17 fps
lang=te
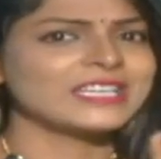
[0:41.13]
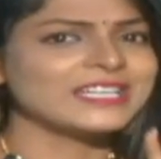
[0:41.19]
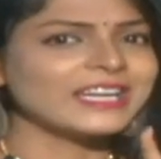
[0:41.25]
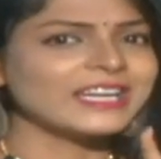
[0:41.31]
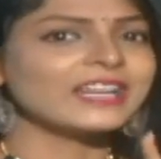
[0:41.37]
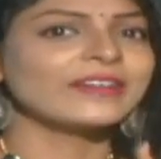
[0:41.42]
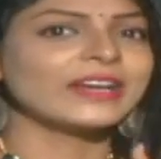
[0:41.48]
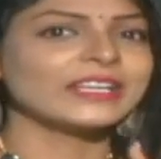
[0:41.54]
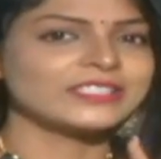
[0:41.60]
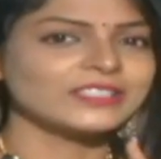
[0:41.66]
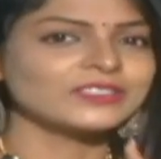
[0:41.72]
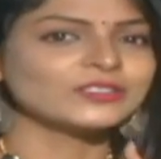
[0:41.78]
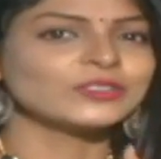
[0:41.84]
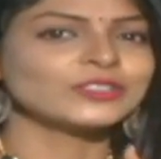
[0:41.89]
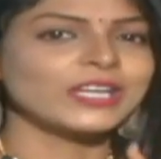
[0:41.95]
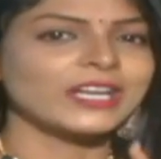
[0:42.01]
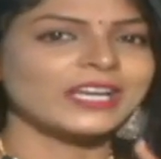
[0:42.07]
ఈగర్లీ వెయిట్
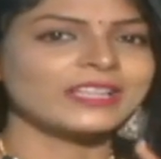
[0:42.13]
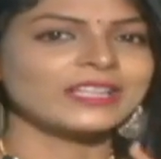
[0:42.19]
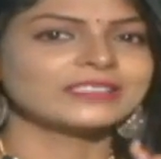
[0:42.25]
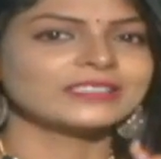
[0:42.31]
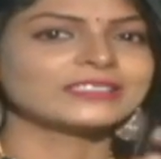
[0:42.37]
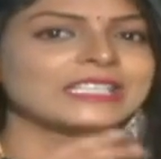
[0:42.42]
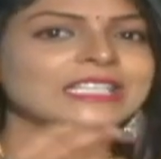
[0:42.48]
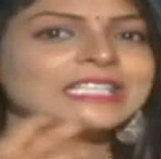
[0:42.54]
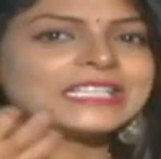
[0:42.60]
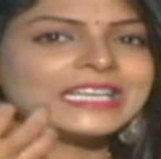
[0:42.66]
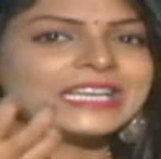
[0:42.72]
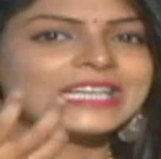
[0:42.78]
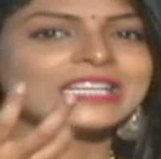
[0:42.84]
చేస్తుంటారు కదా స్కిన్